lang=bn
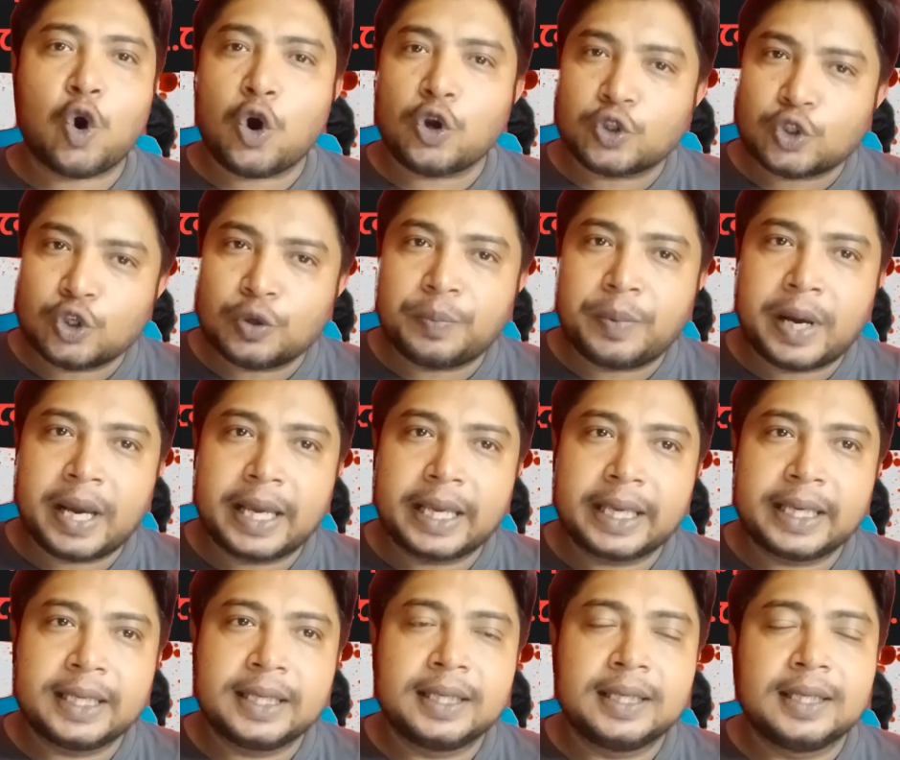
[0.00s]
কষ্ট
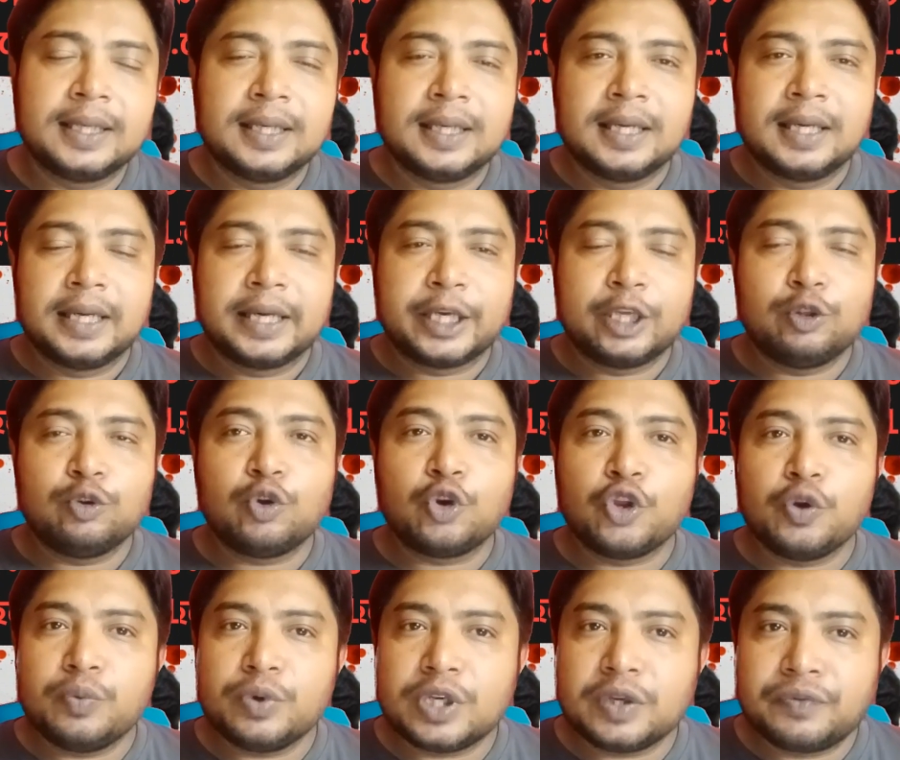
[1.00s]
পায় কিন্তু
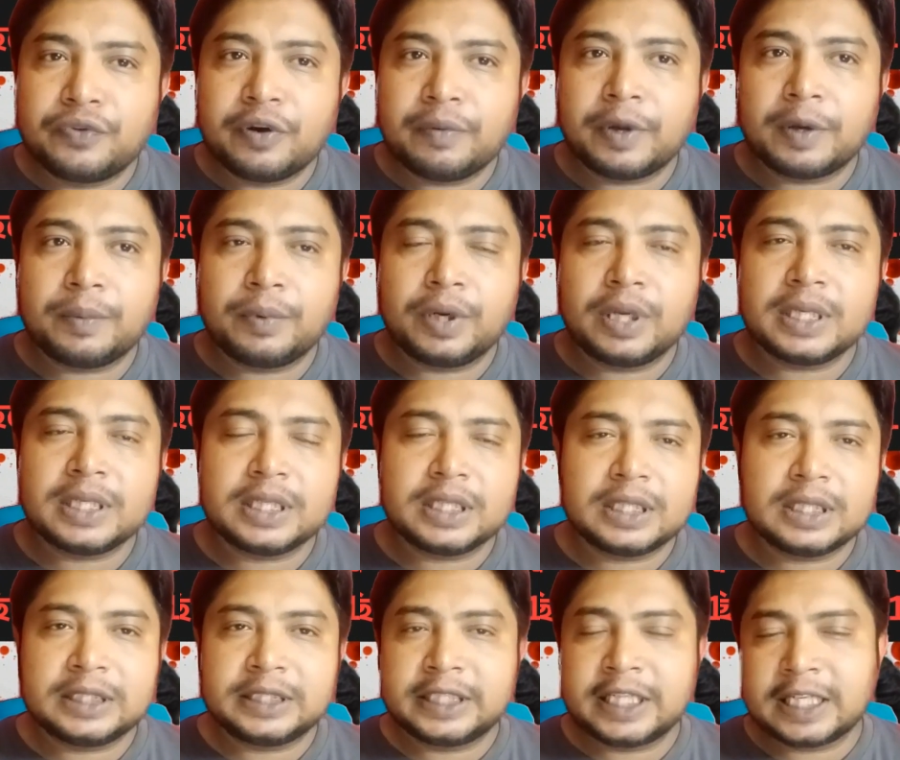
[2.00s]
রিউমেটিক ফিভার বলে
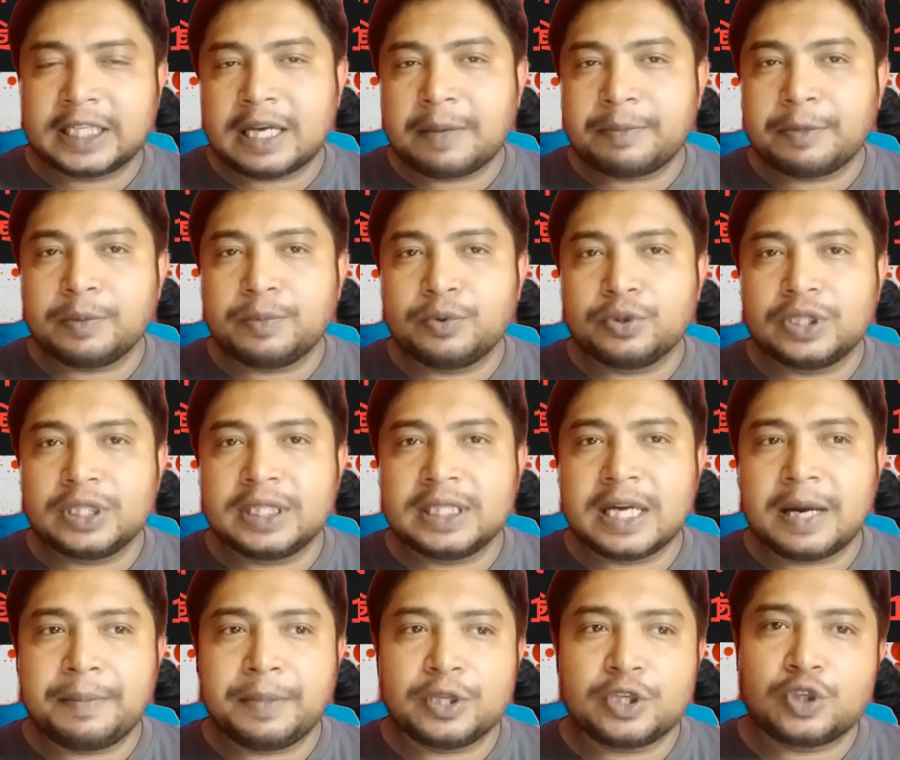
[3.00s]
যেটা আমরা বুঝি যে
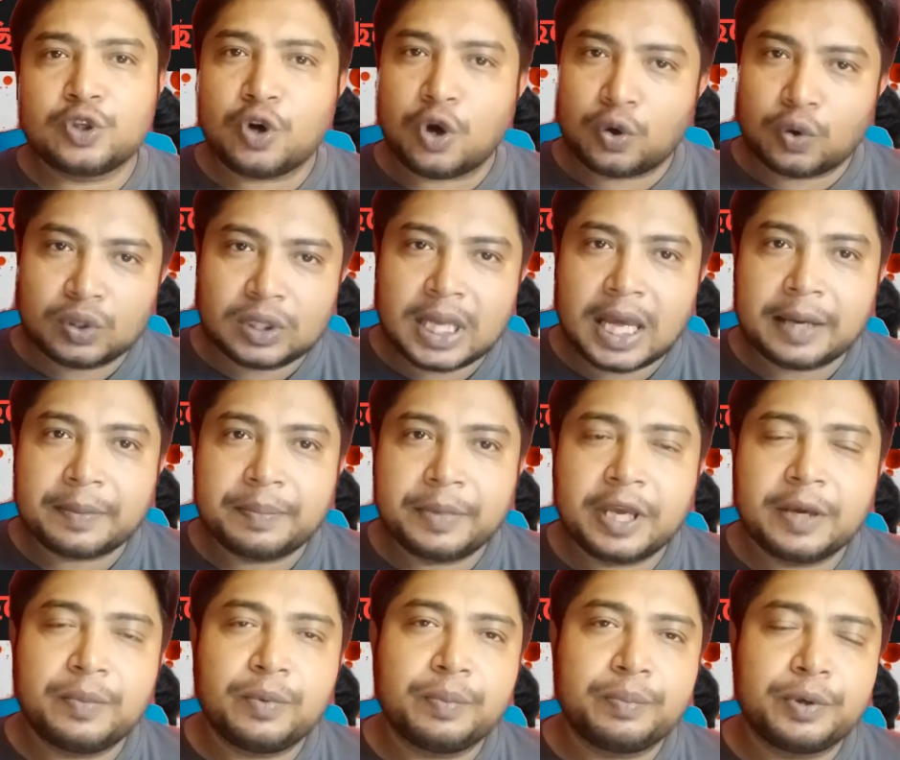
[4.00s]
আমার জ্বরও থাকবে
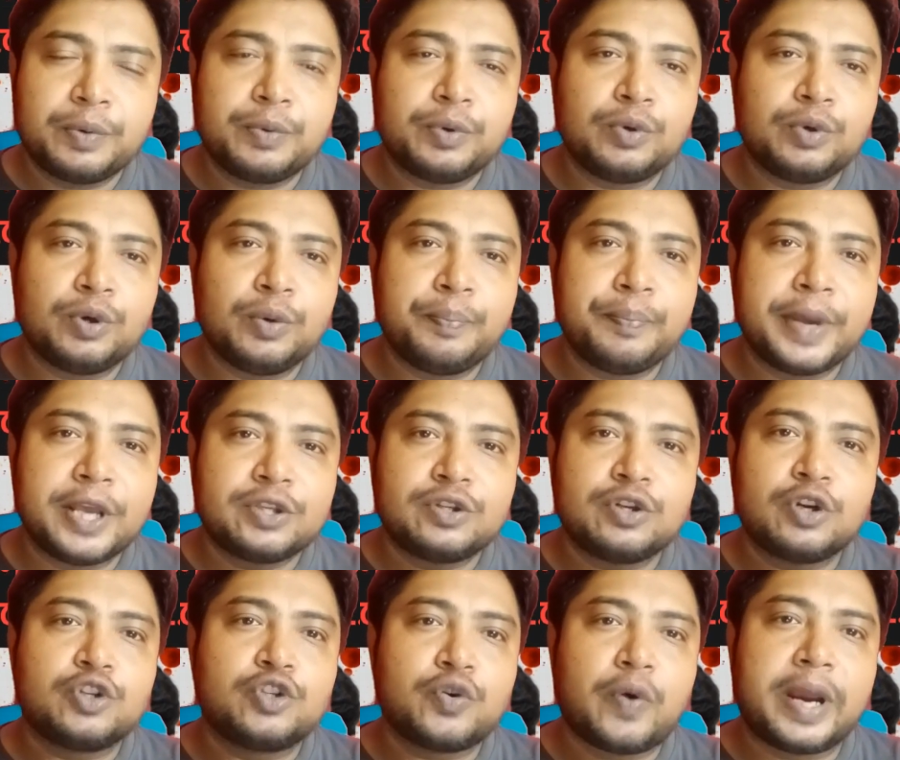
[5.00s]
এবং বিভিন্ন
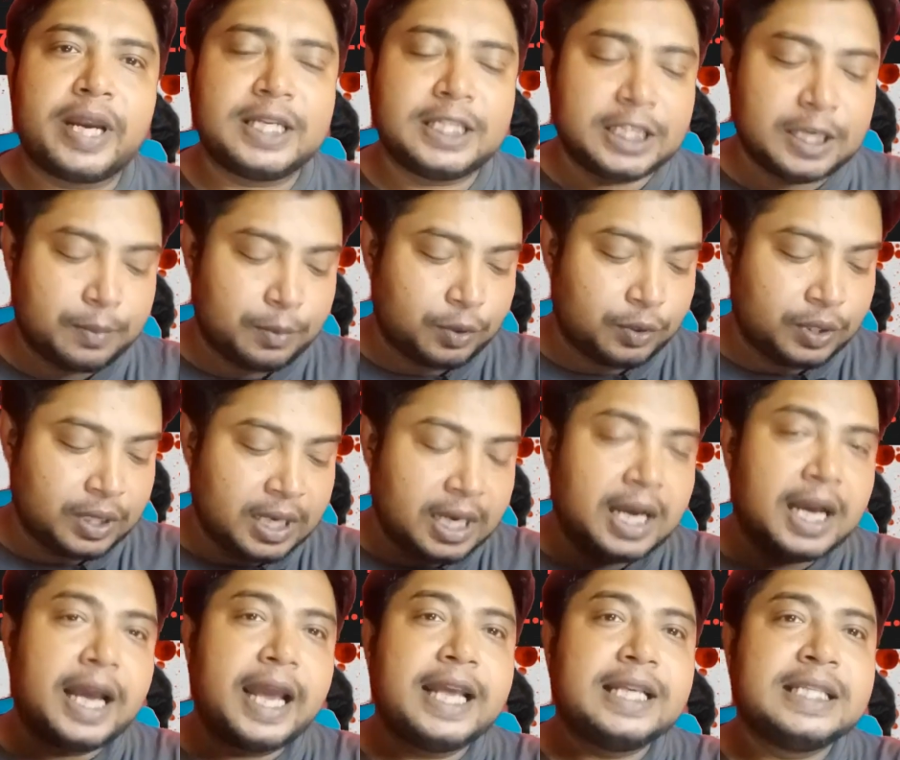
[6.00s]
মেজর জয়েন্ট যেমন
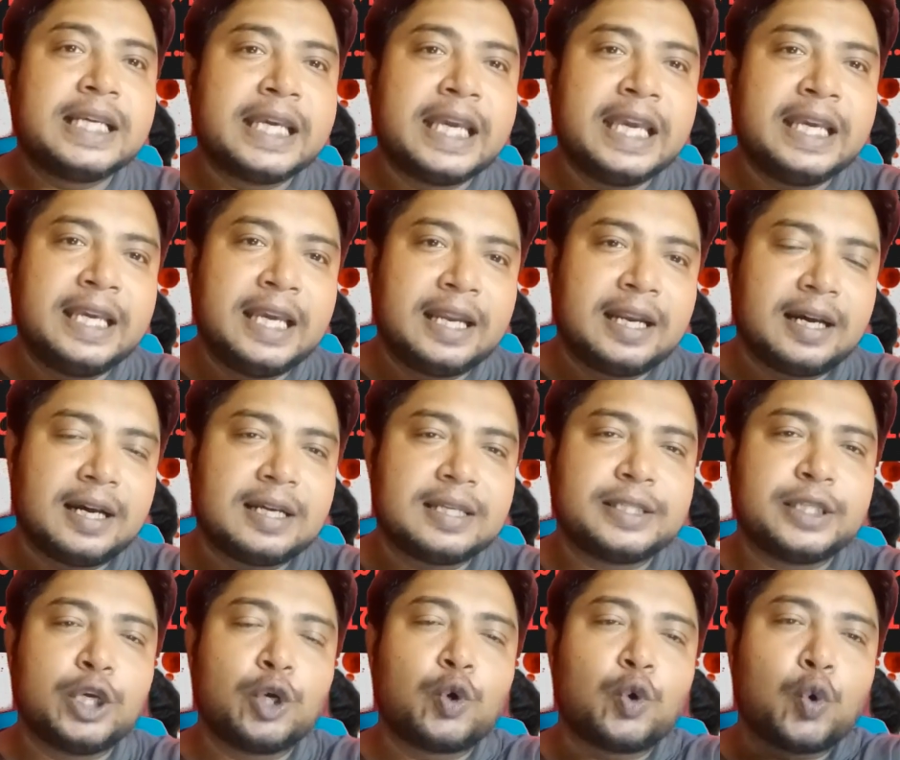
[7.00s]
এই যে গিগিরা
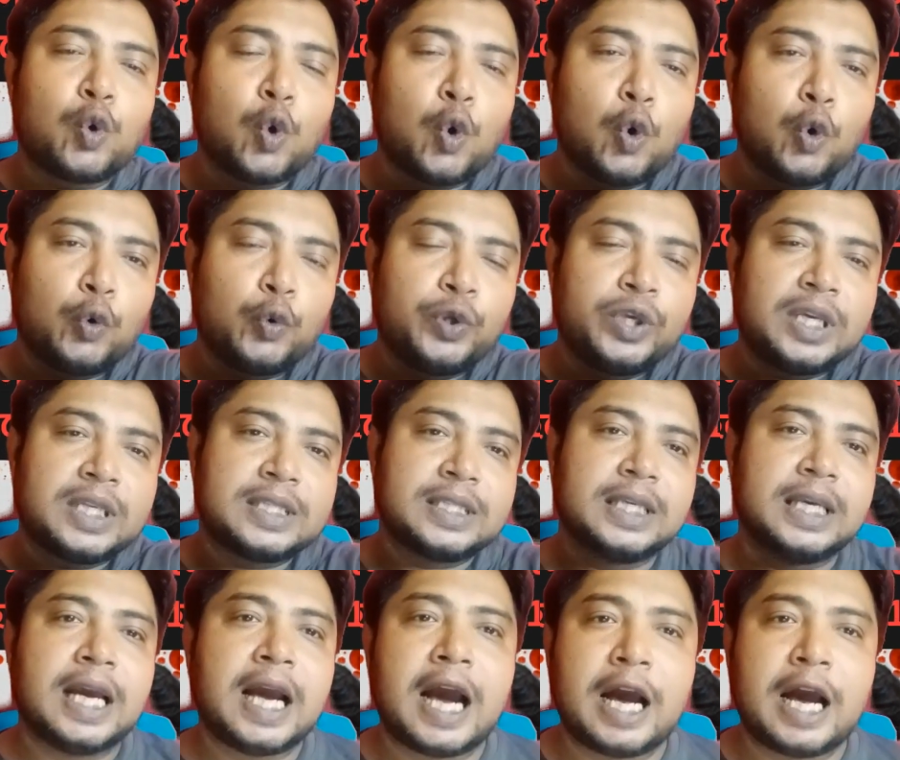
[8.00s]
আছে কনুই আছে